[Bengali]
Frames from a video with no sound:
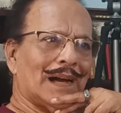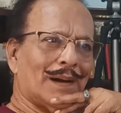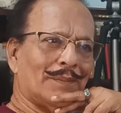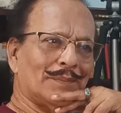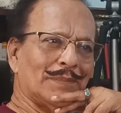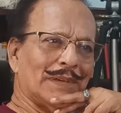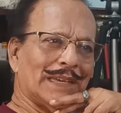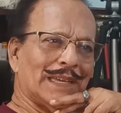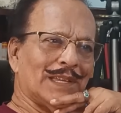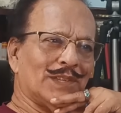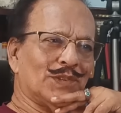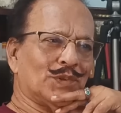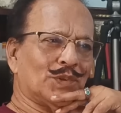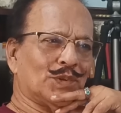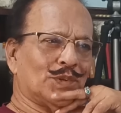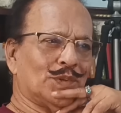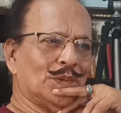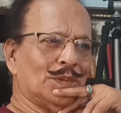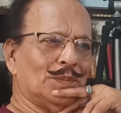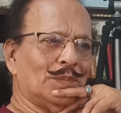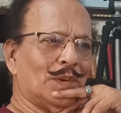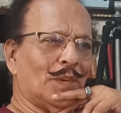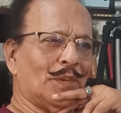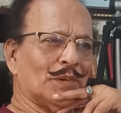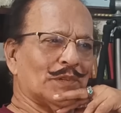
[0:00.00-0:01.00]
আমি কিন্তু
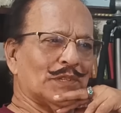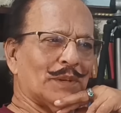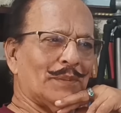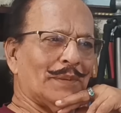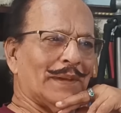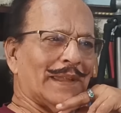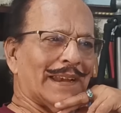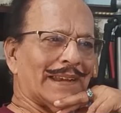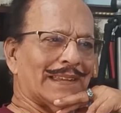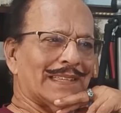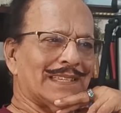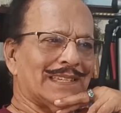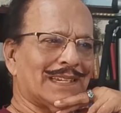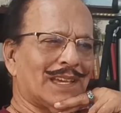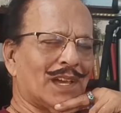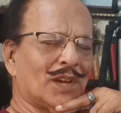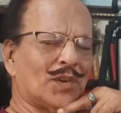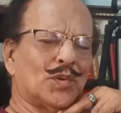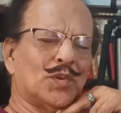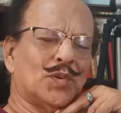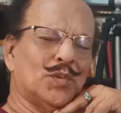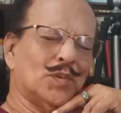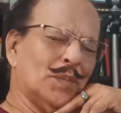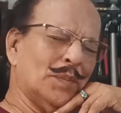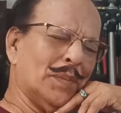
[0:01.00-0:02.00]
মমতা ব্যানার্জিকে
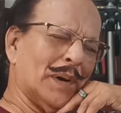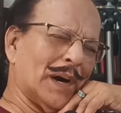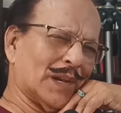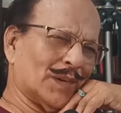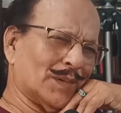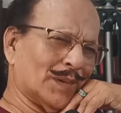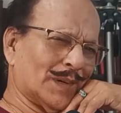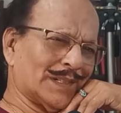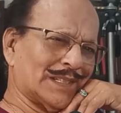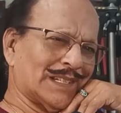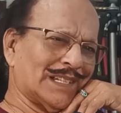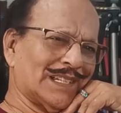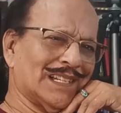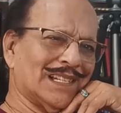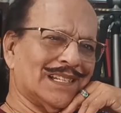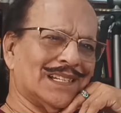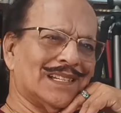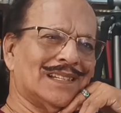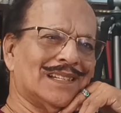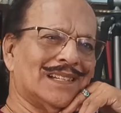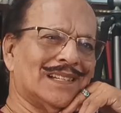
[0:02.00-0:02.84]
খুব ভালোবাসি